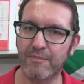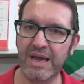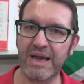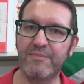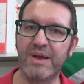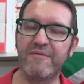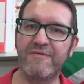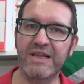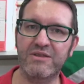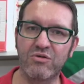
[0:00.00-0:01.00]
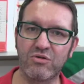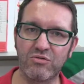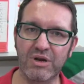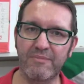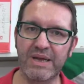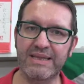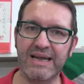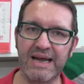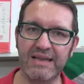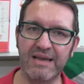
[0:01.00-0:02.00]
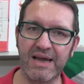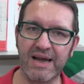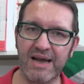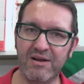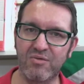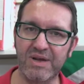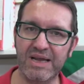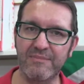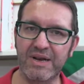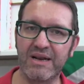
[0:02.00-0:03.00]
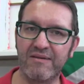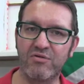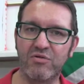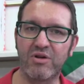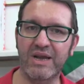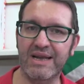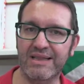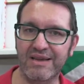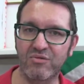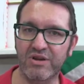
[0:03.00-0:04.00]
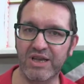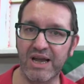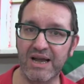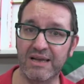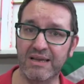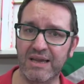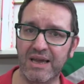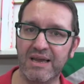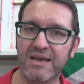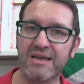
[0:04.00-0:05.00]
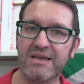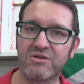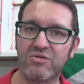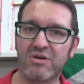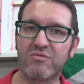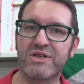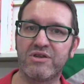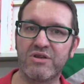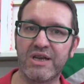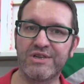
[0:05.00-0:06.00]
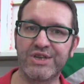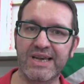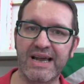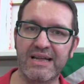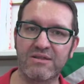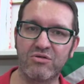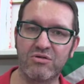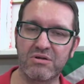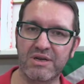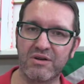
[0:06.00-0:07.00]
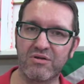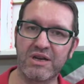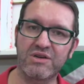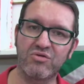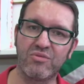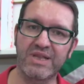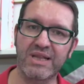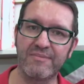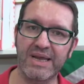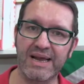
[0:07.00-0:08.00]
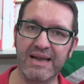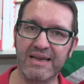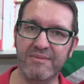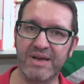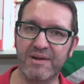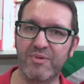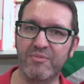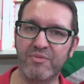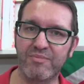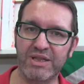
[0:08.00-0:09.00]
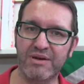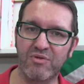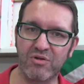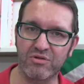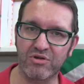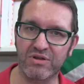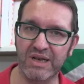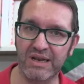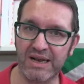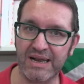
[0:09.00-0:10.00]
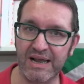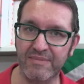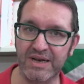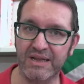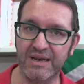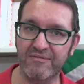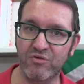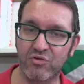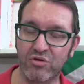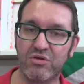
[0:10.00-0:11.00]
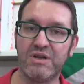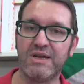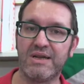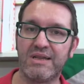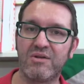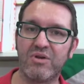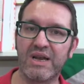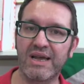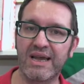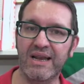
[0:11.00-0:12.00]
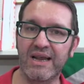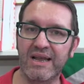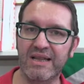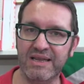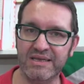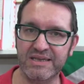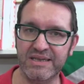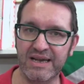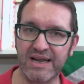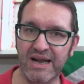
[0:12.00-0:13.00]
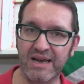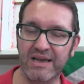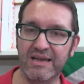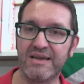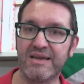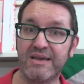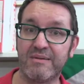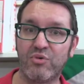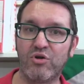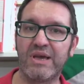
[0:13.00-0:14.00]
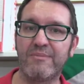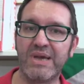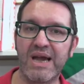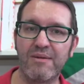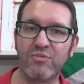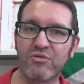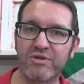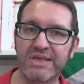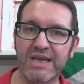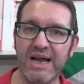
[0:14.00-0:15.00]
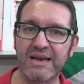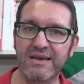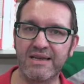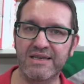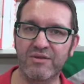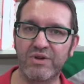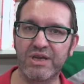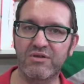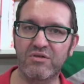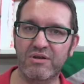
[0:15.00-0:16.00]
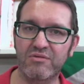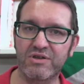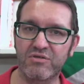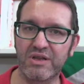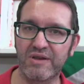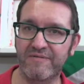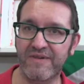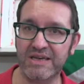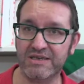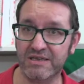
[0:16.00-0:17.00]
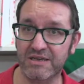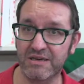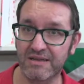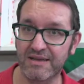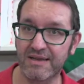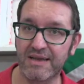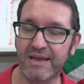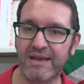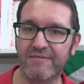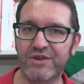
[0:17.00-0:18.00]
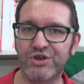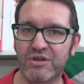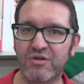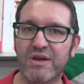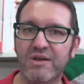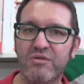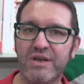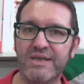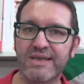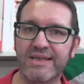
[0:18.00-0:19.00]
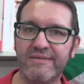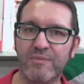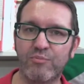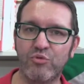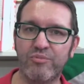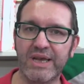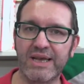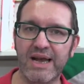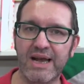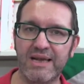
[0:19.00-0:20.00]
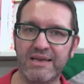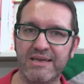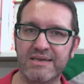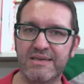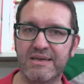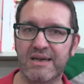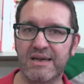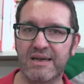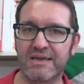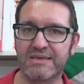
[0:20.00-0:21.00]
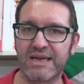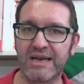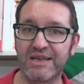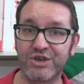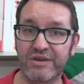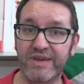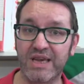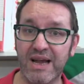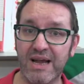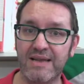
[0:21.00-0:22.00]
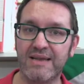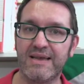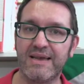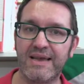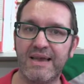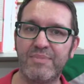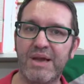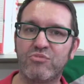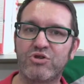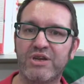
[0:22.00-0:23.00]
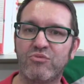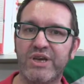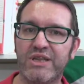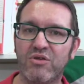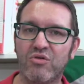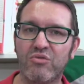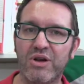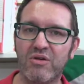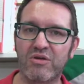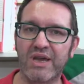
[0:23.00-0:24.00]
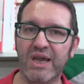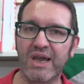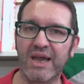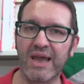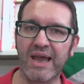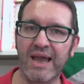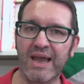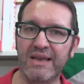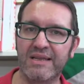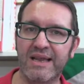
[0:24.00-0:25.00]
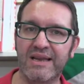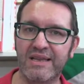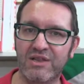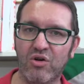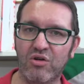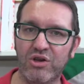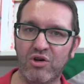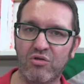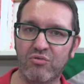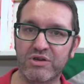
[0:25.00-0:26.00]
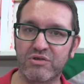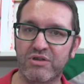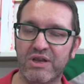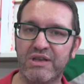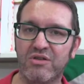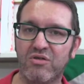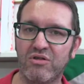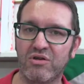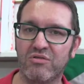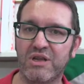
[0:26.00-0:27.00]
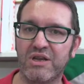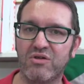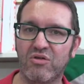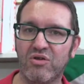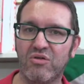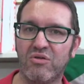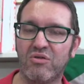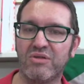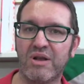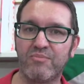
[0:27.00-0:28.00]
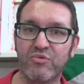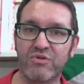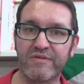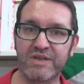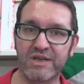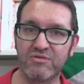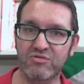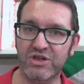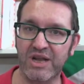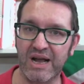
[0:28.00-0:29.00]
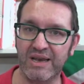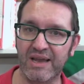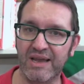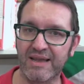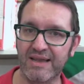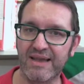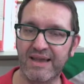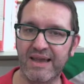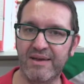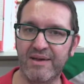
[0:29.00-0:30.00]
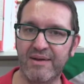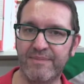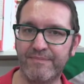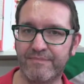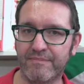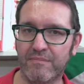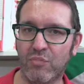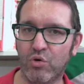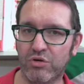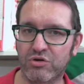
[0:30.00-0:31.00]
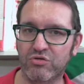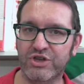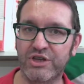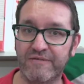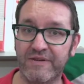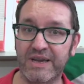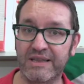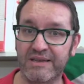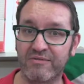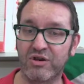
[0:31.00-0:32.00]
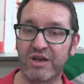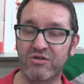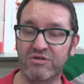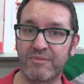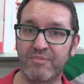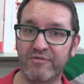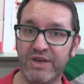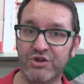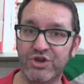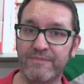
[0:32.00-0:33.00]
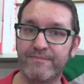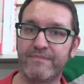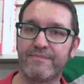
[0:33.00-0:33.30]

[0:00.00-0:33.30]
Beh, abbiamo fatto una battaglia come Camera Lavoro e categoria anche sulla questione del ceccato, che non era solo metalmeccanica, ma era proprio un patrimonio della Camera del Lavoro, di quella che è la realtà sindacale. Poi abbiamo in questi anni seguito la questione dei FAS, eh, facendo anche un'iniziativa pubblica in uh, sala civica e abbiamo seguito quello che è il territorio, questo territorio che è un territorio dal punto di vista industriale eh, molto significativo nella nostra provincia.